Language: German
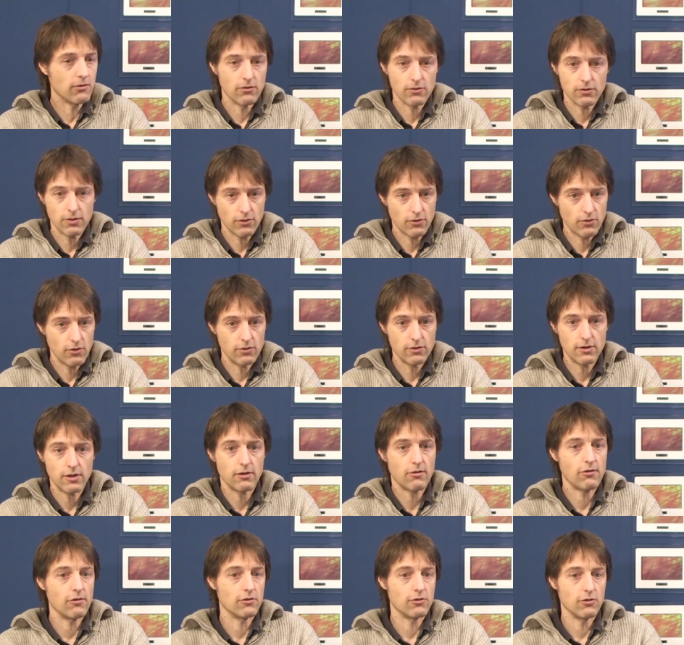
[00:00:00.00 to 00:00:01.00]
Und ich könnte
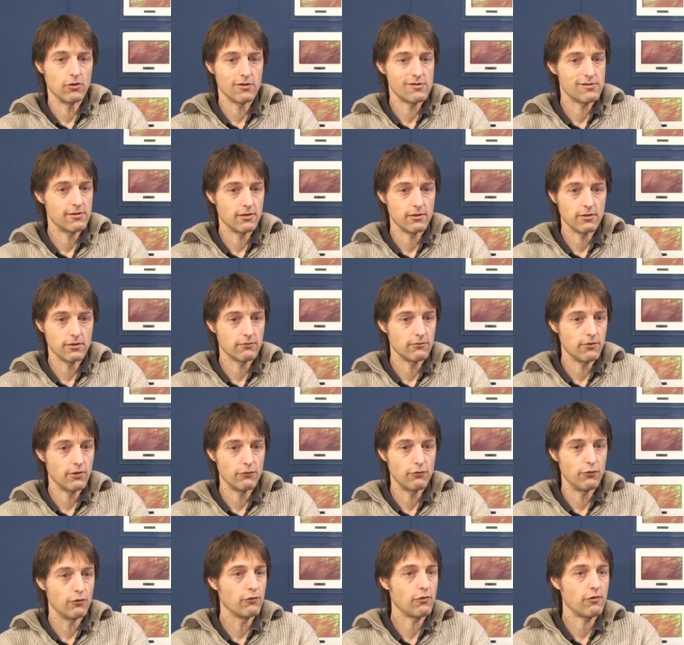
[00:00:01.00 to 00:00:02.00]
jetzt in Deutschland
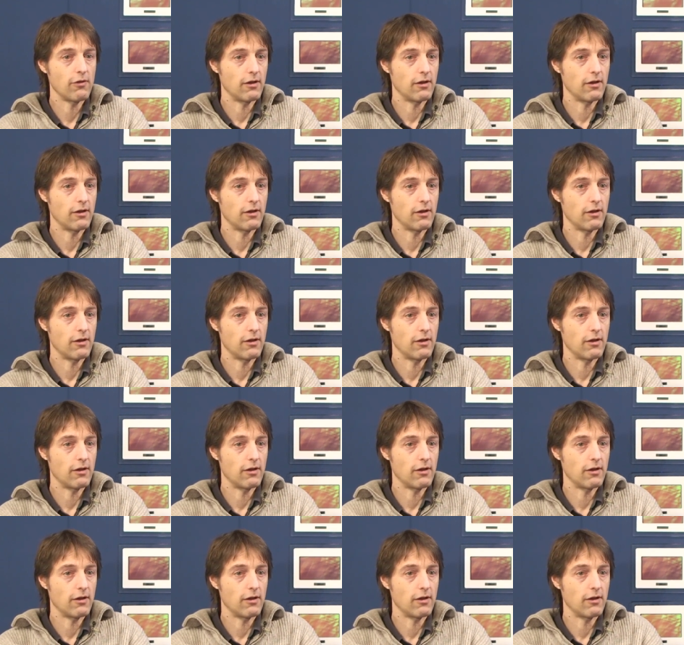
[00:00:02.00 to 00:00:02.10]
irgendwie fünf,